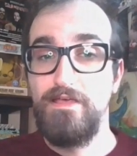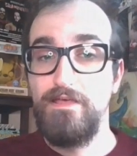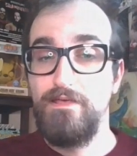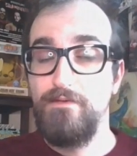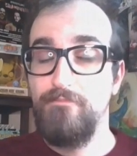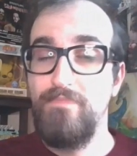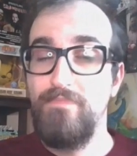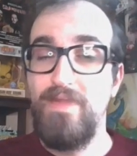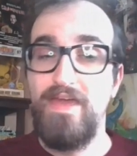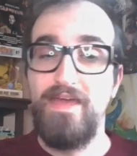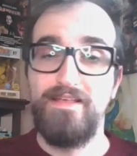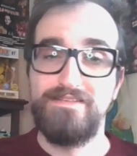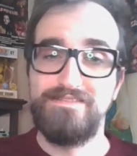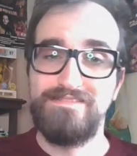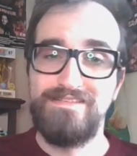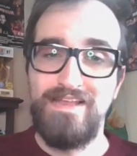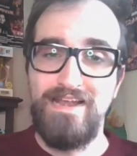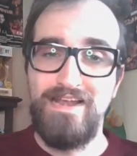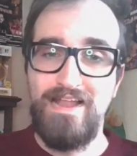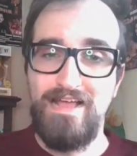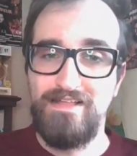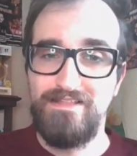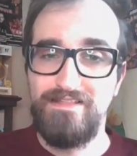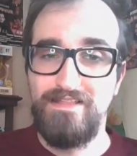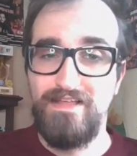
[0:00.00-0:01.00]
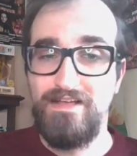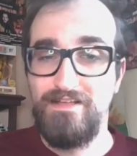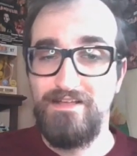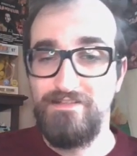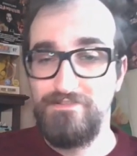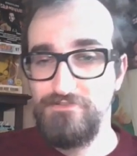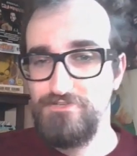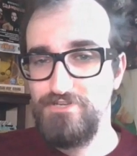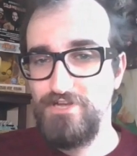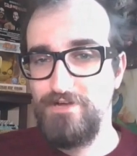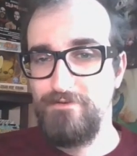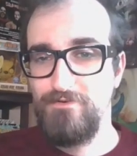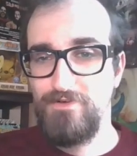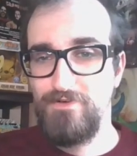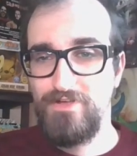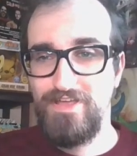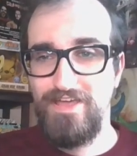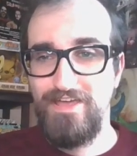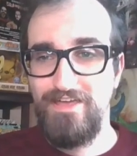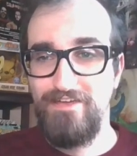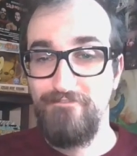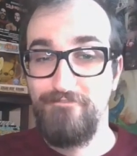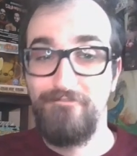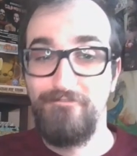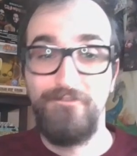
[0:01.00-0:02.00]
Beh, Sanada diciamo
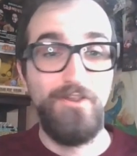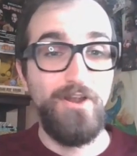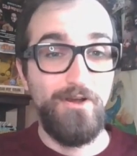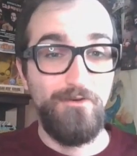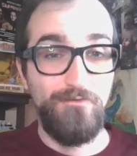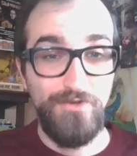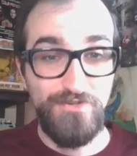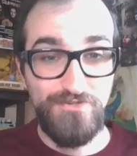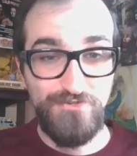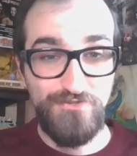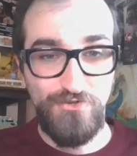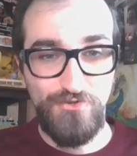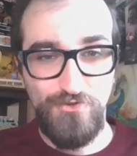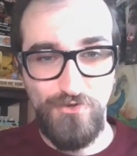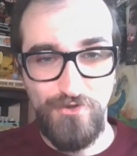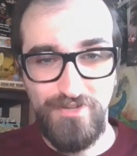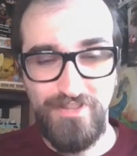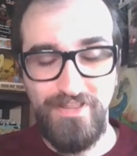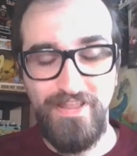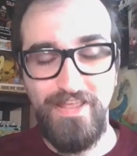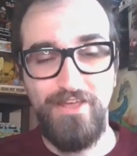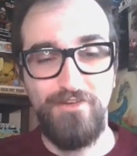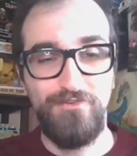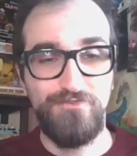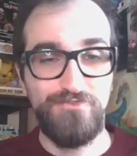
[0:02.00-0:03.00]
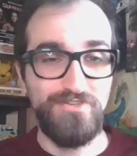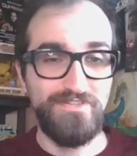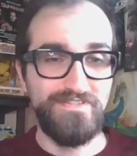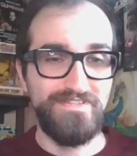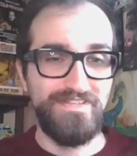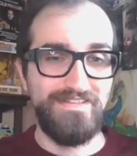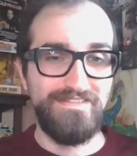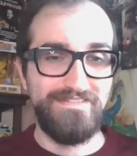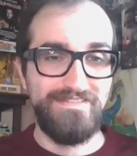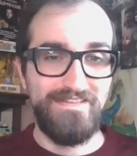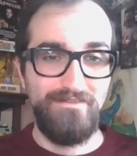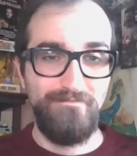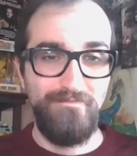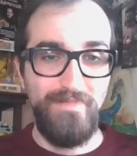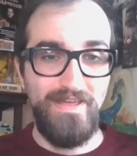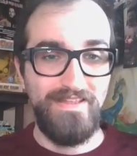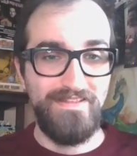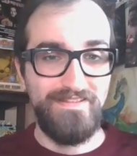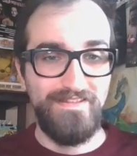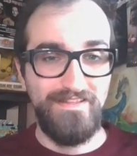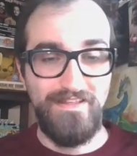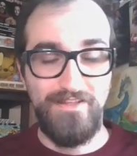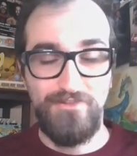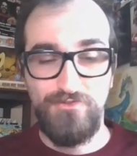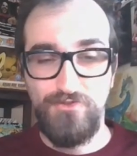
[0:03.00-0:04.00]
che fino a questo torneo
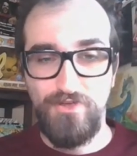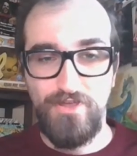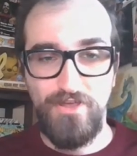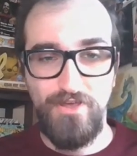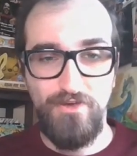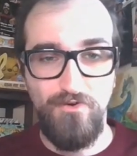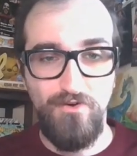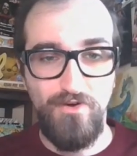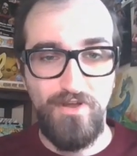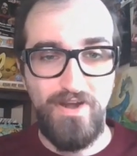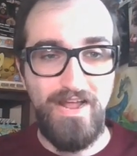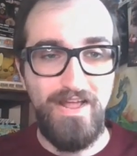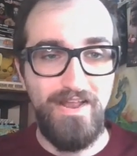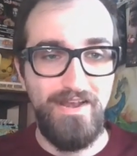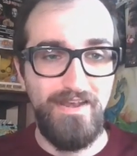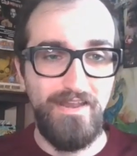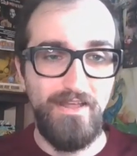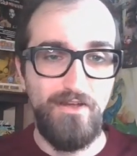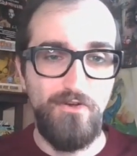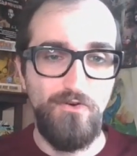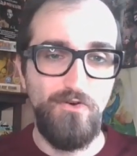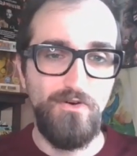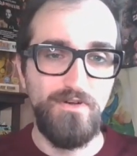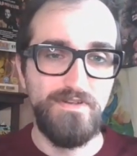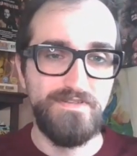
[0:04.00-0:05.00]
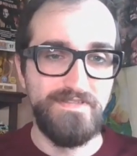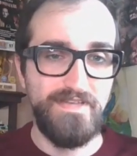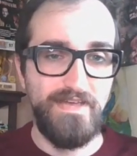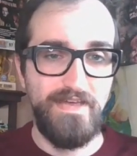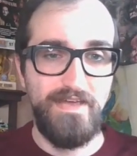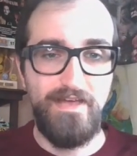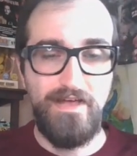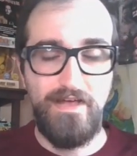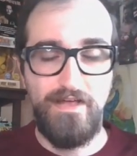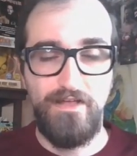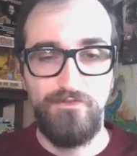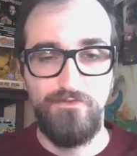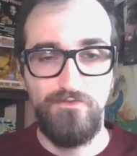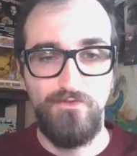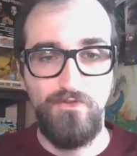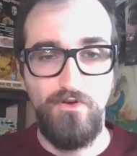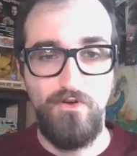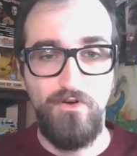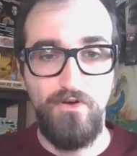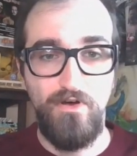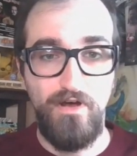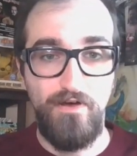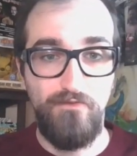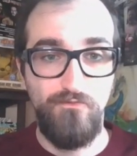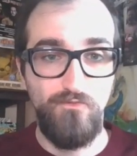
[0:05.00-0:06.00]
sostanzialmente, dato che ora le cose
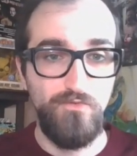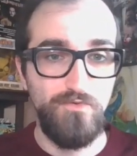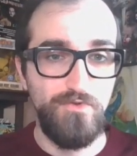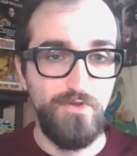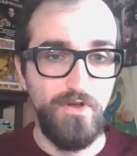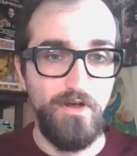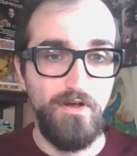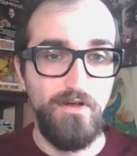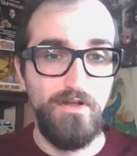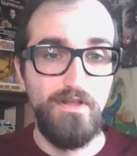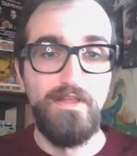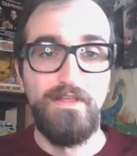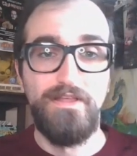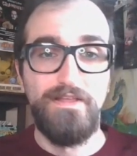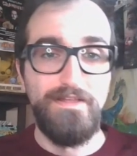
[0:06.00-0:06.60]
hanno avuto